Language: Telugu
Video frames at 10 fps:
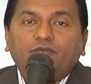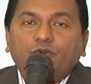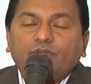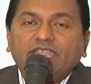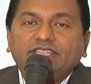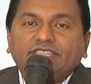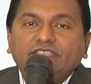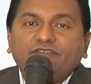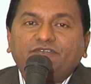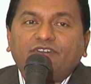ఫోర్ ఎయిట్
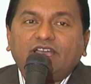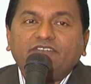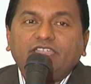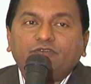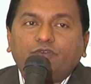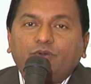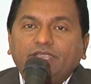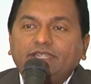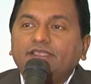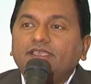త్రీ ఫైవ్ ఎయిట్ ఫోర్
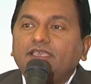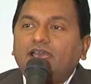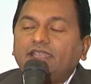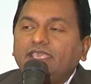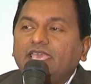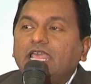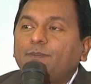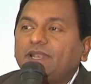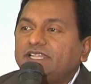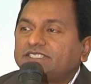ఎయిట్ అనే
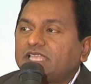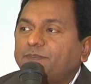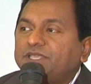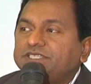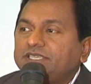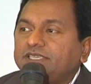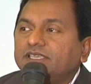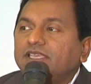హెల్ప్ లైన్ స్థాపించి